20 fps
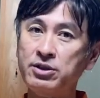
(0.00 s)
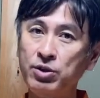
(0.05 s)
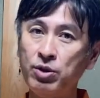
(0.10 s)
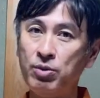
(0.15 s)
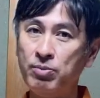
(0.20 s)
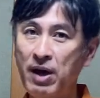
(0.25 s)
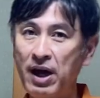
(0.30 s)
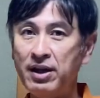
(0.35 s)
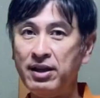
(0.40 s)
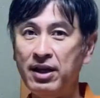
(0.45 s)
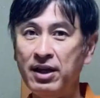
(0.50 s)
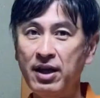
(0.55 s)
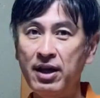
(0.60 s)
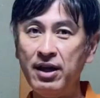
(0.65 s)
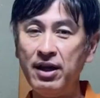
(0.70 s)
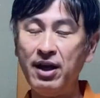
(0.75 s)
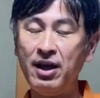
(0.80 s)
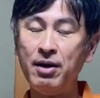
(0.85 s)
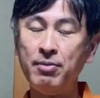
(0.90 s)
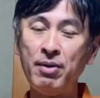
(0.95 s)
その前に、
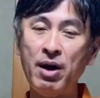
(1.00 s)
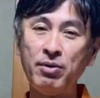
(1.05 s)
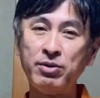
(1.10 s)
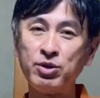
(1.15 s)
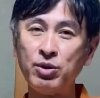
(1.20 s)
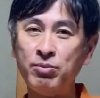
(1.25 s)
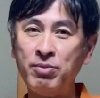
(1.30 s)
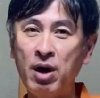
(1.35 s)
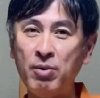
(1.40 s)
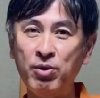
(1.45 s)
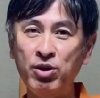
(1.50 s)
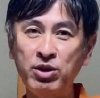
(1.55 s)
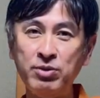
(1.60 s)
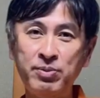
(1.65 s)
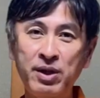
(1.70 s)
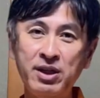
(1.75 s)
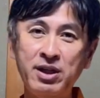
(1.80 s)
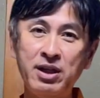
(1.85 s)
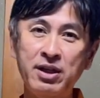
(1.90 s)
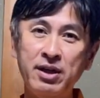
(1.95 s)
その守
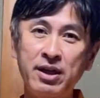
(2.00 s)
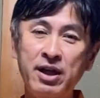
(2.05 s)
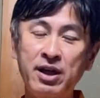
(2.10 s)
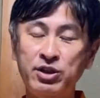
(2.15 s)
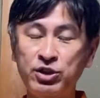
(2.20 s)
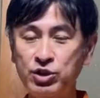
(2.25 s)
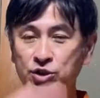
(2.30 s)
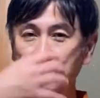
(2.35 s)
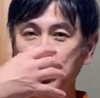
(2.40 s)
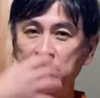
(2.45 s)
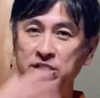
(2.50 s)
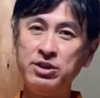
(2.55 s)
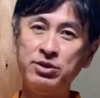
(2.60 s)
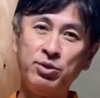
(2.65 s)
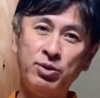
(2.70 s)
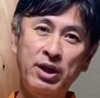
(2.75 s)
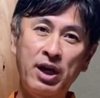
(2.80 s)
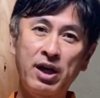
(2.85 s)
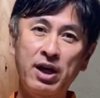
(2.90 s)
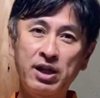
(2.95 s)
るべき中心
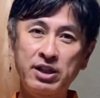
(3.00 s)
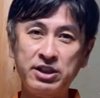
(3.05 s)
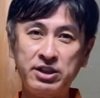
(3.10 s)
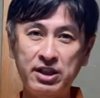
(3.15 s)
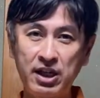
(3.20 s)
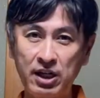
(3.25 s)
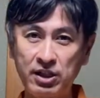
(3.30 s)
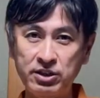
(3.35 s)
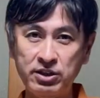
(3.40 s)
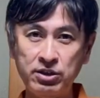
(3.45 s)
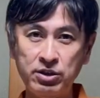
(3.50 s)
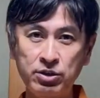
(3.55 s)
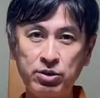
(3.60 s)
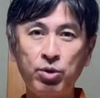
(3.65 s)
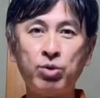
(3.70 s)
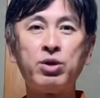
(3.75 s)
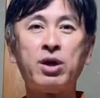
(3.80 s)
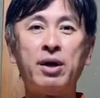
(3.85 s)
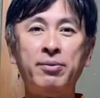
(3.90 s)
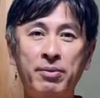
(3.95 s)
をね、しっかり作る
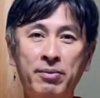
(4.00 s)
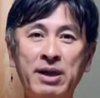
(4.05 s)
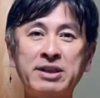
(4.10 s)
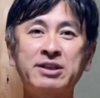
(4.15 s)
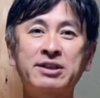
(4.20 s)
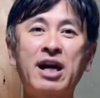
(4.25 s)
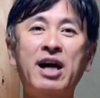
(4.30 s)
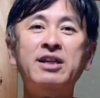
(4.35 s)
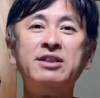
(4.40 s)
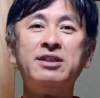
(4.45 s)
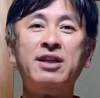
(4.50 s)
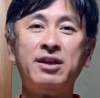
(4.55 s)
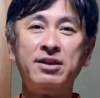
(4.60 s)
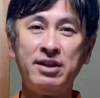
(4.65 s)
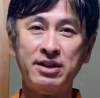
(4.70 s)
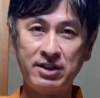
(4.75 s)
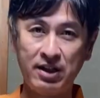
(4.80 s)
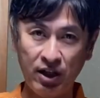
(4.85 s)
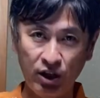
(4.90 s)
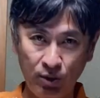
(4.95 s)
ということがまず大事なん
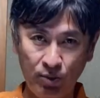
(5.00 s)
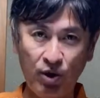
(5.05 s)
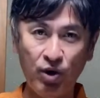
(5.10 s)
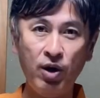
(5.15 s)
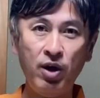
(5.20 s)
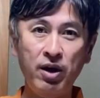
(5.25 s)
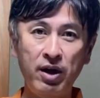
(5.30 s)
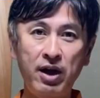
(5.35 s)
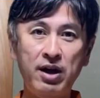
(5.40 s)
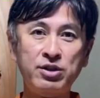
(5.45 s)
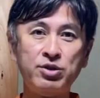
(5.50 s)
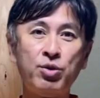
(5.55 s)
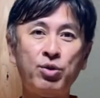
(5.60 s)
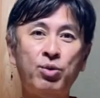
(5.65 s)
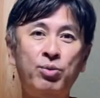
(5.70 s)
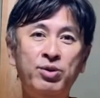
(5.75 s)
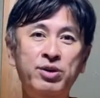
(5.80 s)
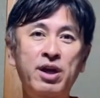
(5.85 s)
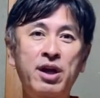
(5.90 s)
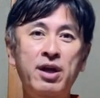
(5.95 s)
ですけども、そ
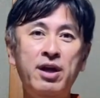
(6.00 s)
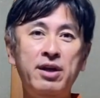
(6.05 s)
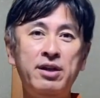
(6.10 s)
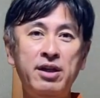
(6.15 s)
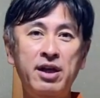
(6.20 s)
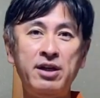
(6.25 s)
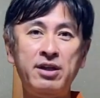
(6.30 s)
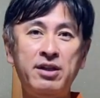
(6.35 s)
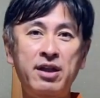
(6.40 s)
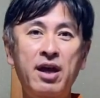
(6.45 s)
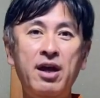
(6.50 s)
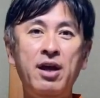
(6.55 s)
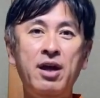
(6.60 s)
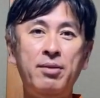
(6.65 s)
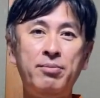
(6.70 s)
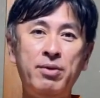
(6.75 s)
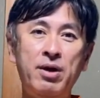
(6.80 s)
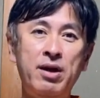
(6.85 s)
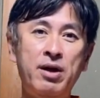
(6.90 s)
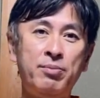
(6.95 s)
こもね、できて、
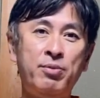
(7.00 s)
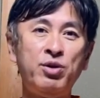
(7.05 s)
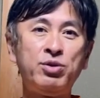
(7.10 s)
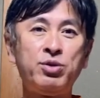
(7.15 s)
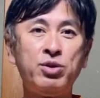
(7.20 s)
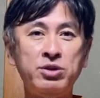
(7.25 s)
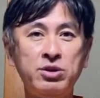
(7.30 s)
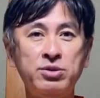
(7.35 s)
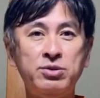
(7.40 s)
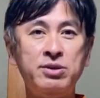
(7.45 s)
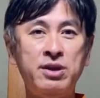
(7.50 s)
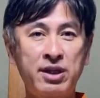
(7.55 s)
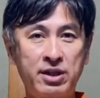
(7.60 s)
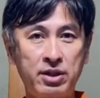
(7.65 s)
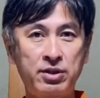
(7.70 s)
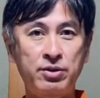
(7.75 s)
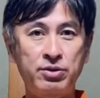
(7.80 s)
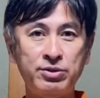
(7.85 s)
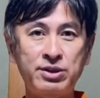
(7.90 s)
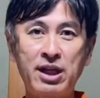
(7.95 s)
もう一つで
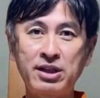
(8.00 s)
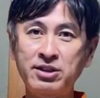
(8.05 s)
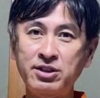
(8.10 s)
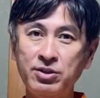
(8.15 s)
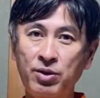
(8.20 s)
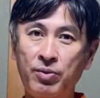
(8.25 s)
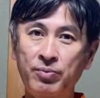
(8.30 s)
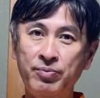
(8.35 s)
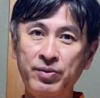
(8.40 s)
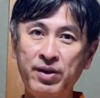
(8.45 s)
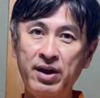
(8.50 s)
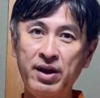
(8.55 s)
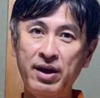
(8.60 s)
きる2つの、